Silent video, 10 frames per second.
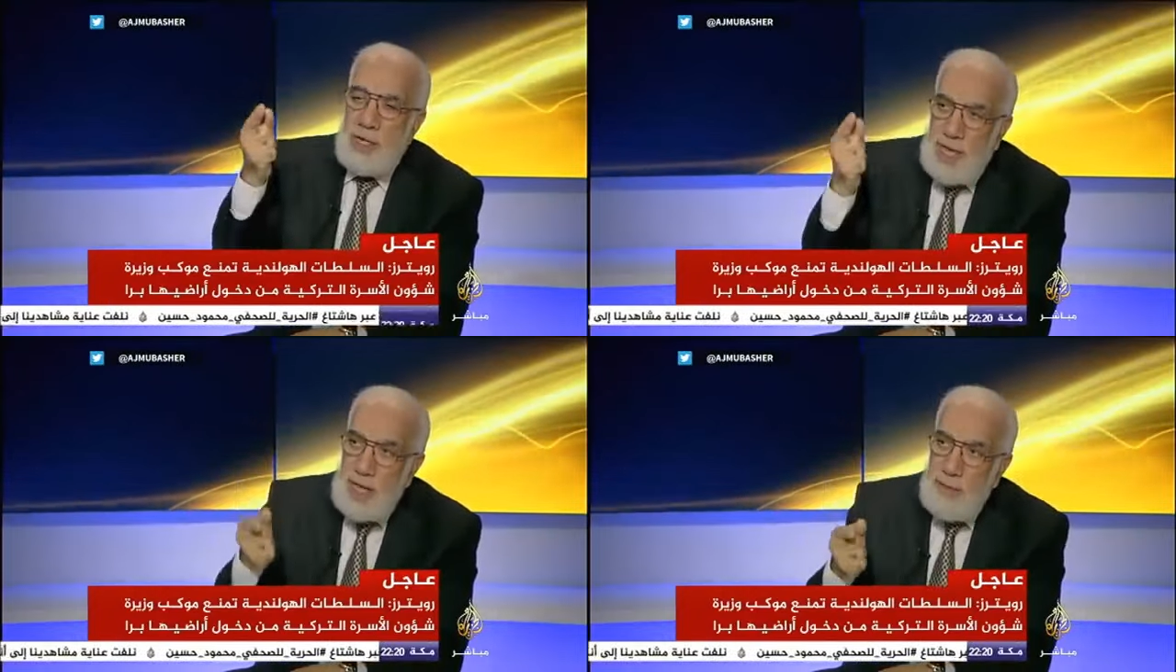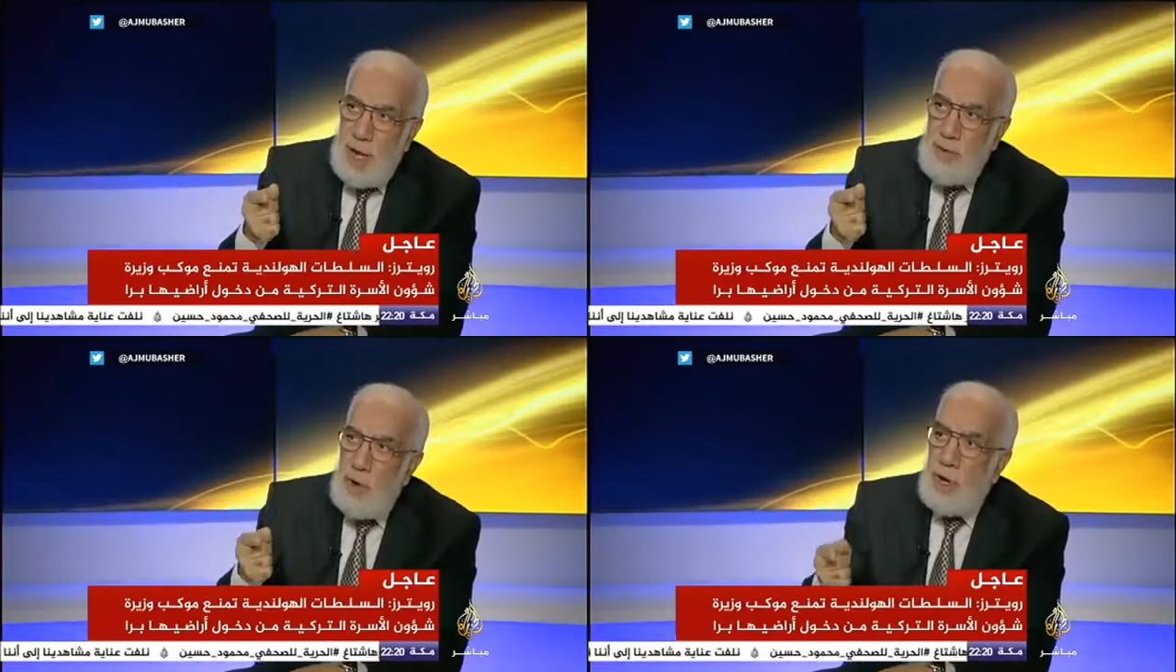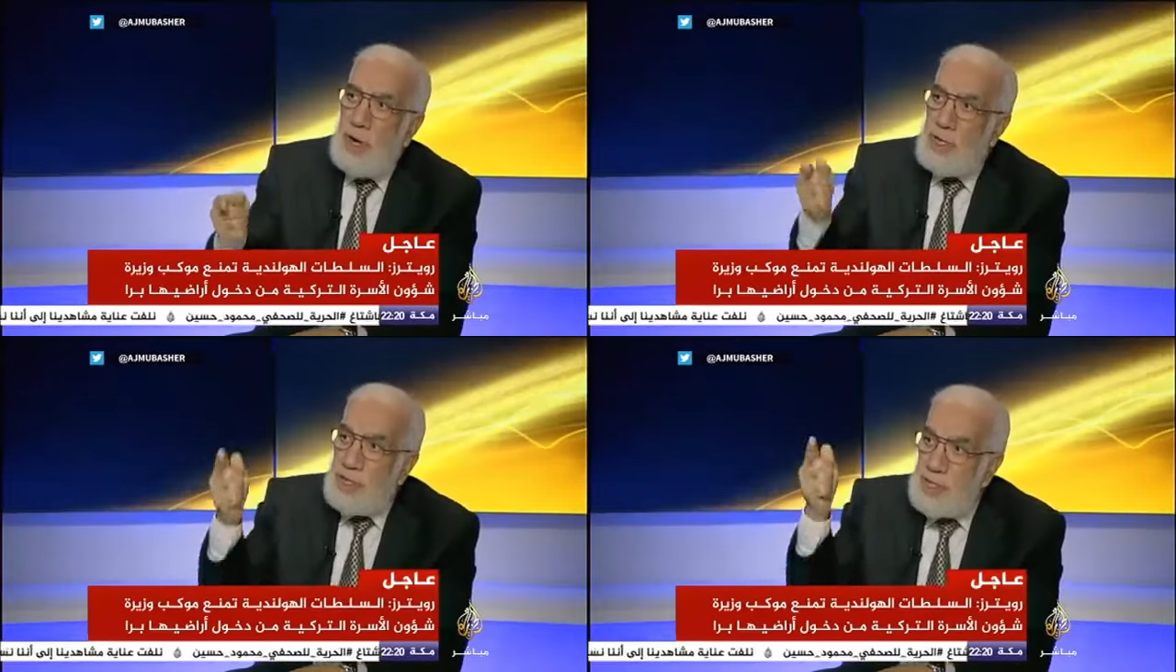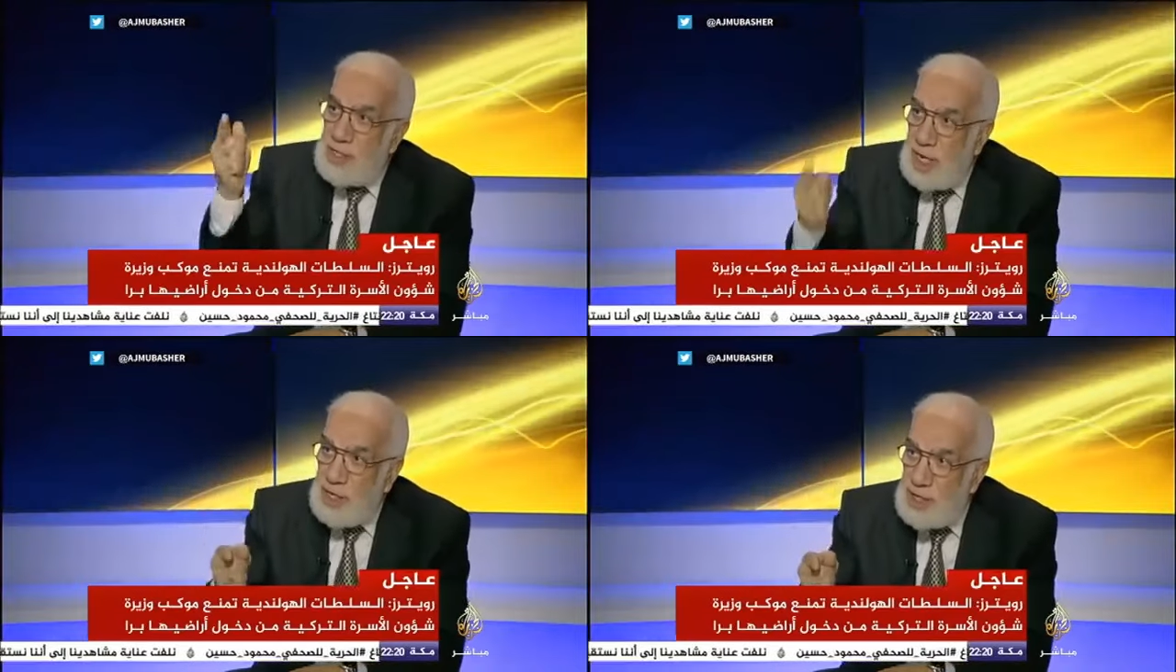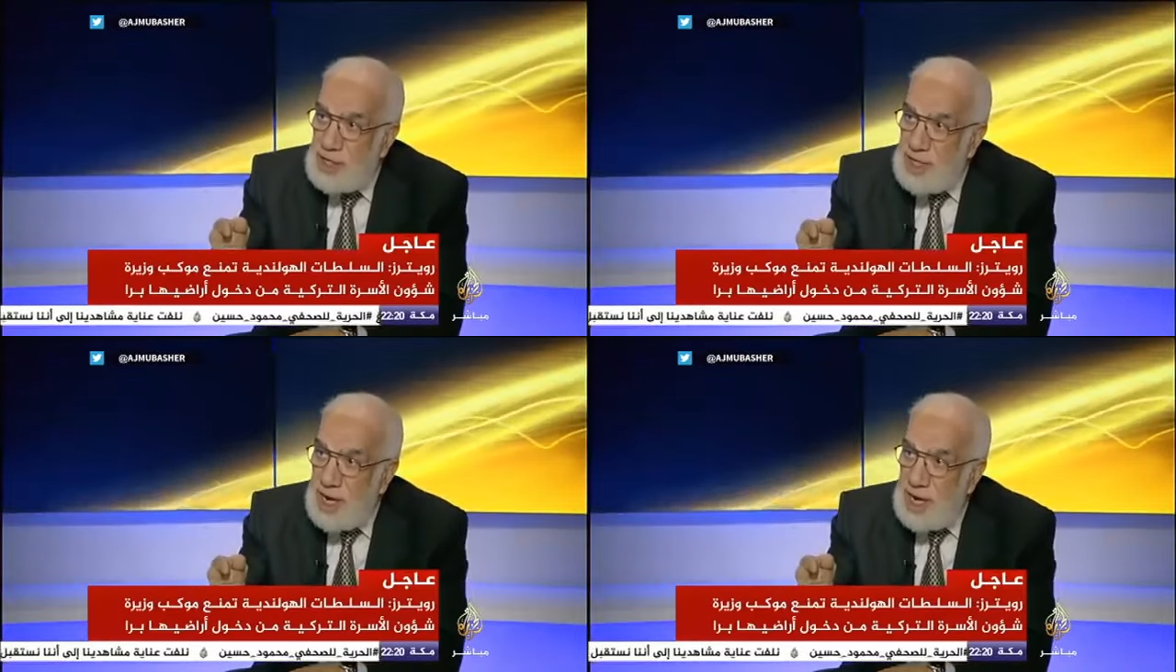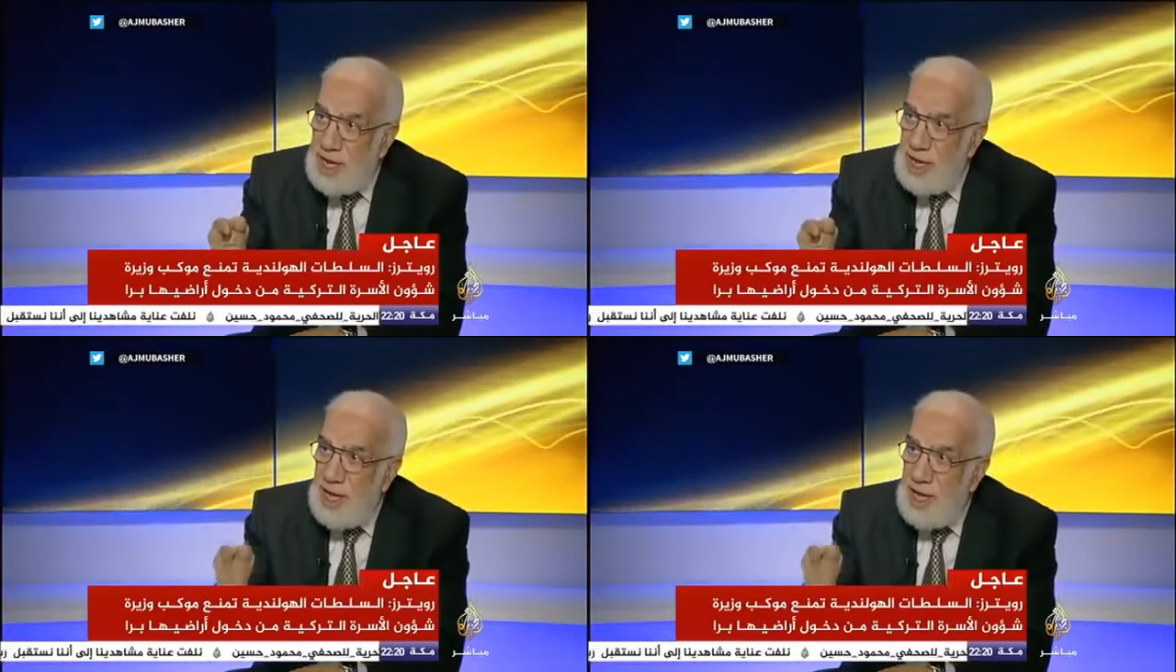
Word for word: سعد بن ابي وقاص 19 سنه